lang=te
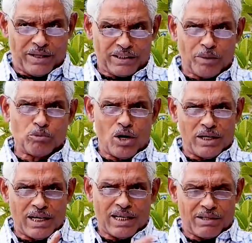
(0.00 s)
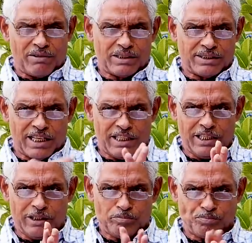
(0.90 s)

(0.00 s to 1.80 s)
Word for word: పద్దెనిమిదిలోనే నిర్వహించాలి